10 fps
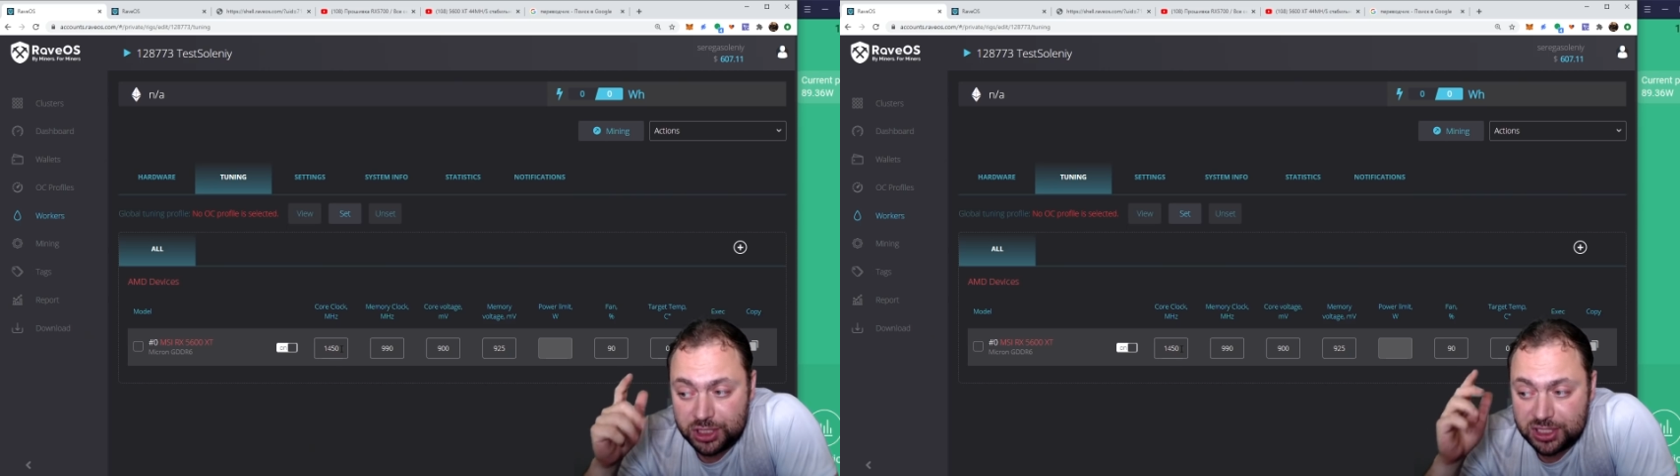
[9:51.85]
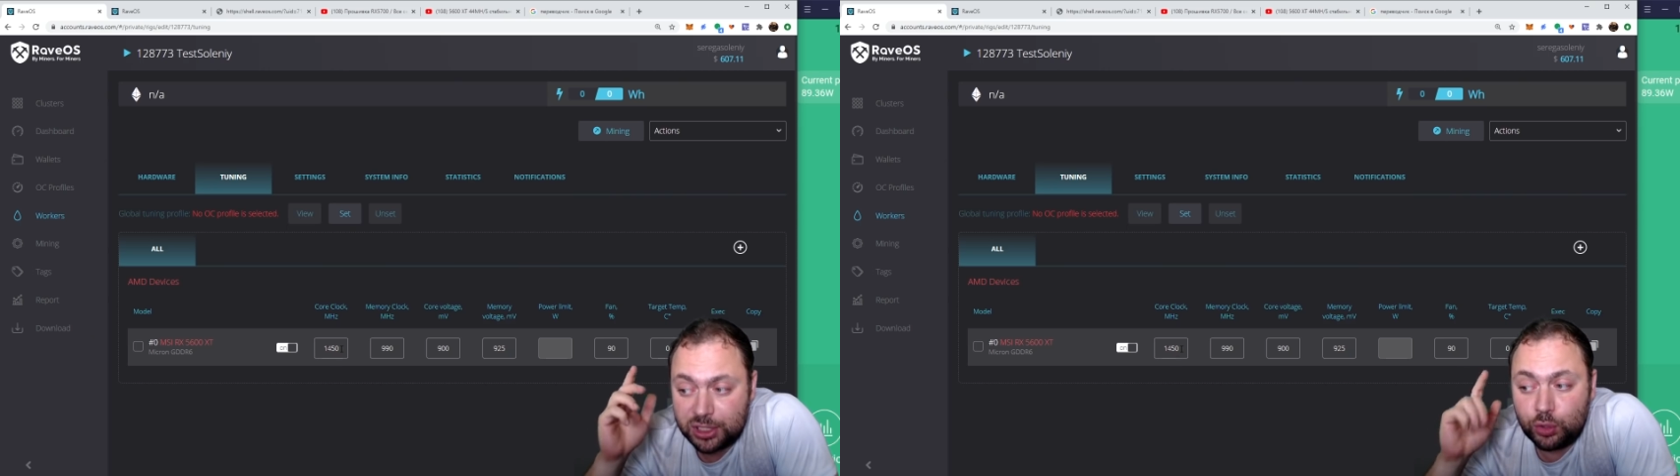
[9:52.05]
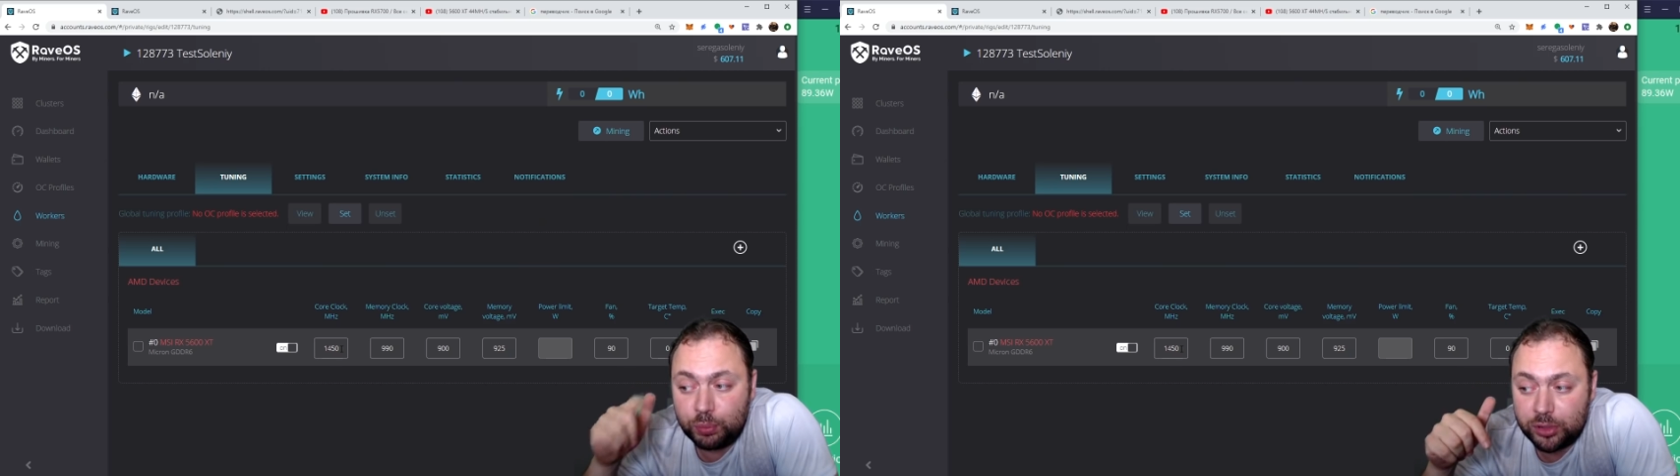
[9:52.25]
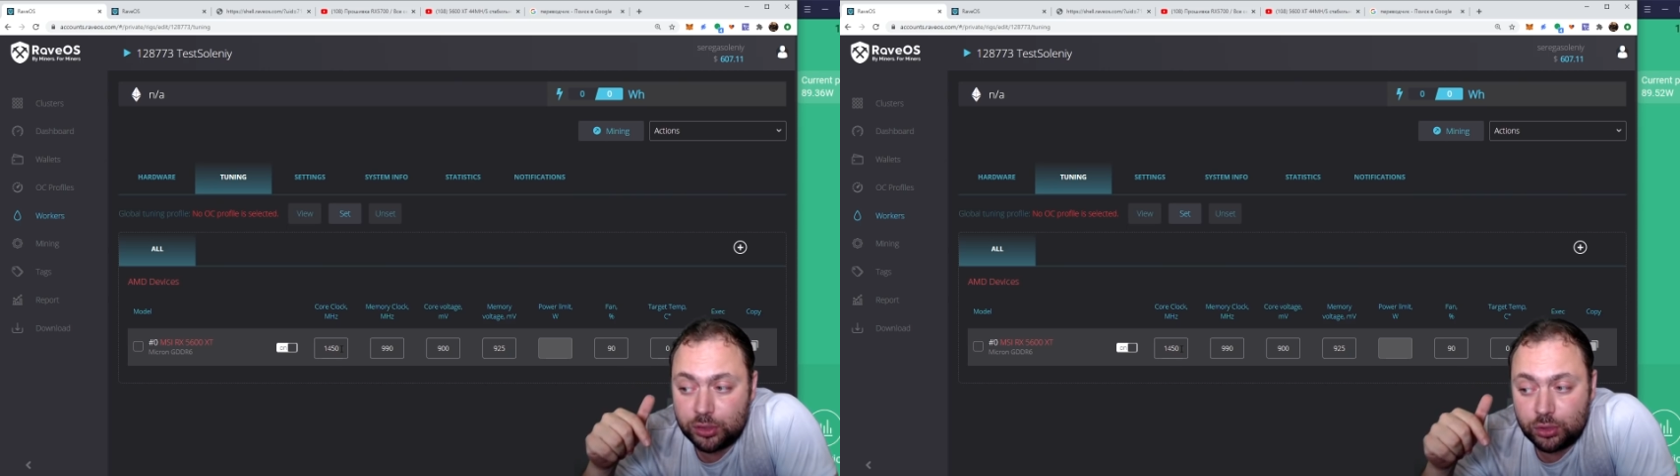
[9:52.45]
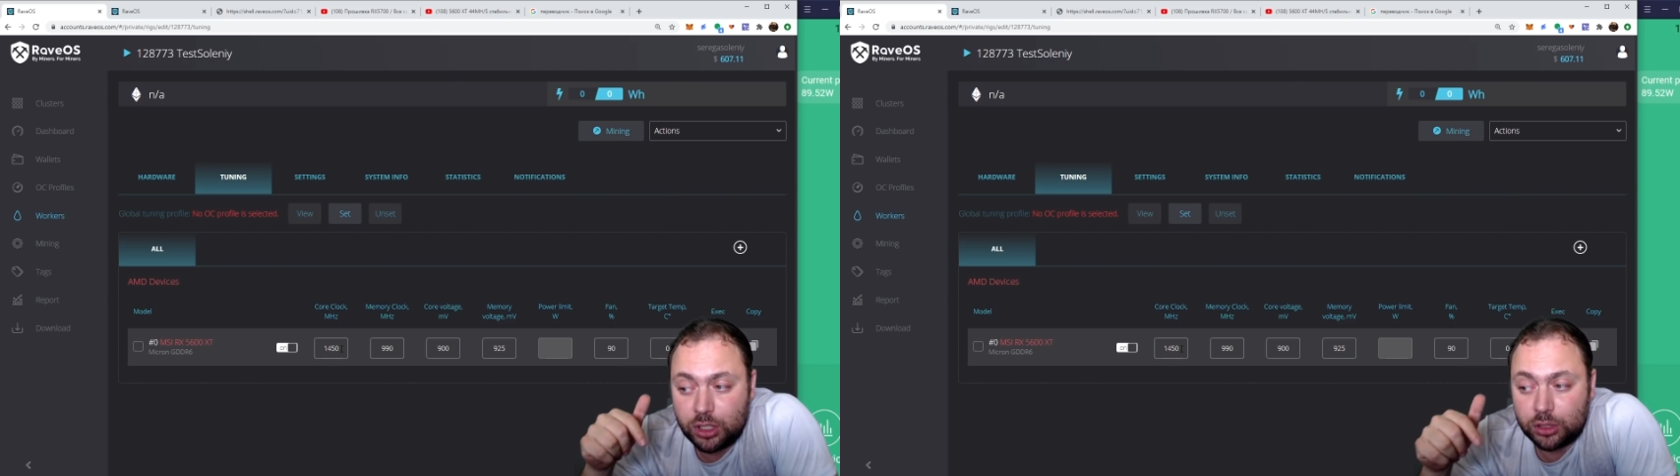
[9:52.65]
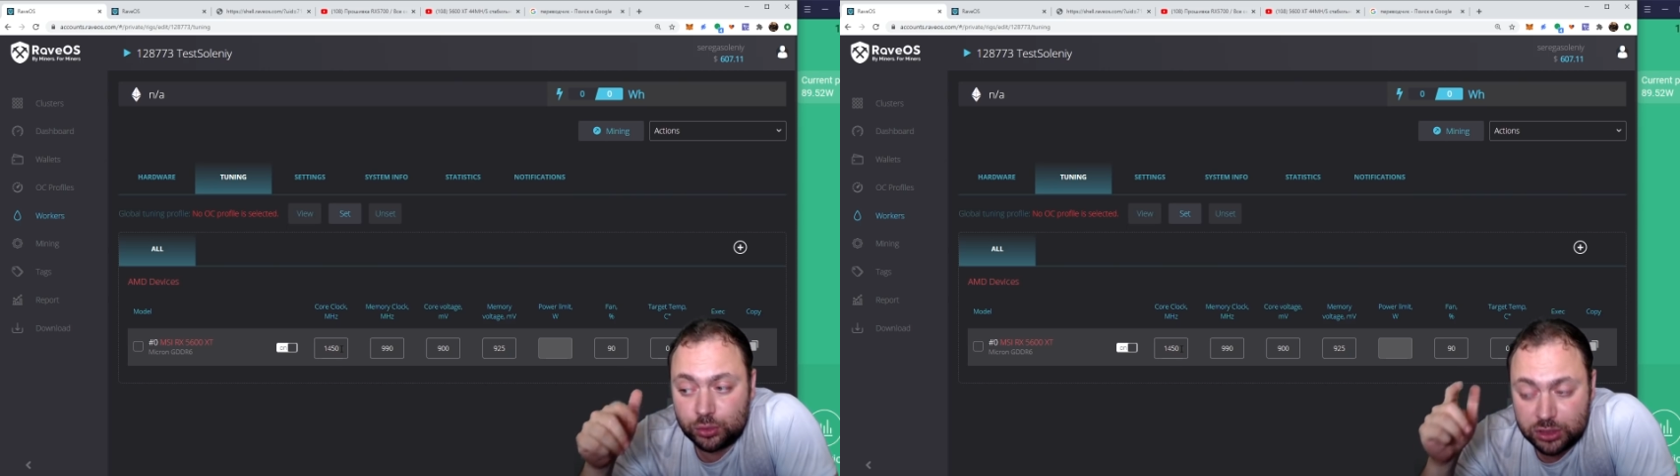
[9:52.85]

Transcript: если ты купил эту карту,